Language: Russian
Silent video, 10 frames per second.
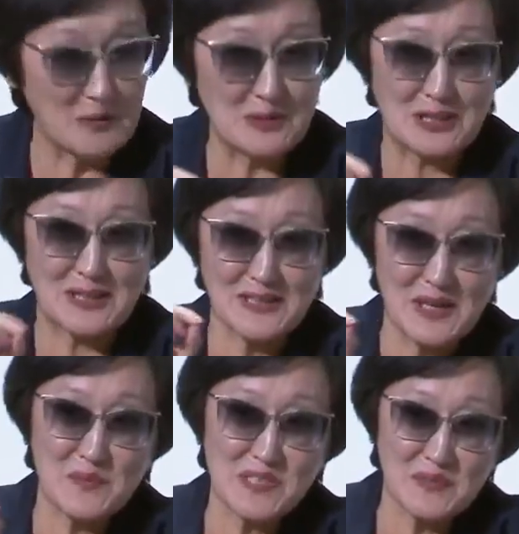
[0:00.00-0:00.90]
потому что
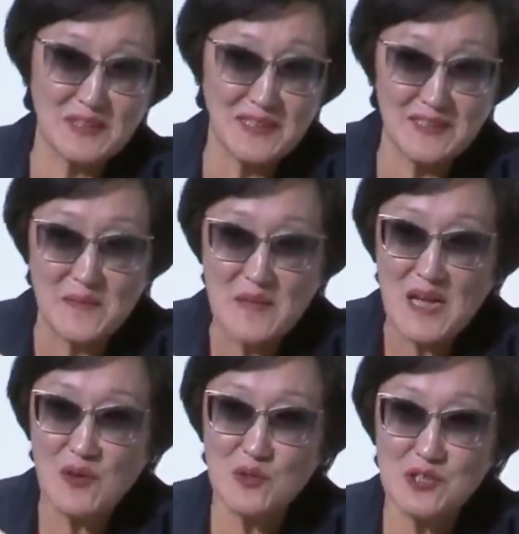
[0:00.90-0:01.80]
когда я посмотрела,
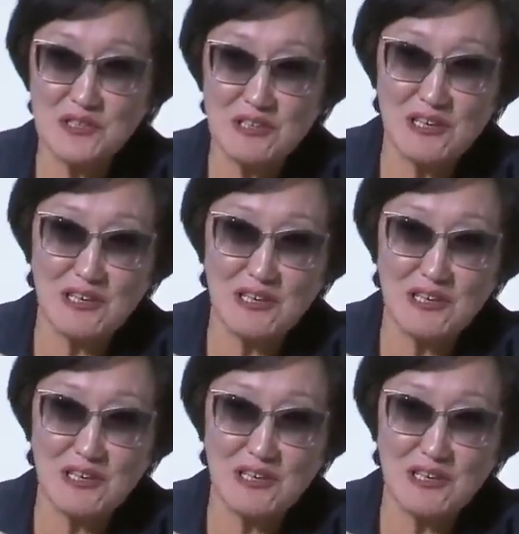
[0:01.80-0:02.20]
очень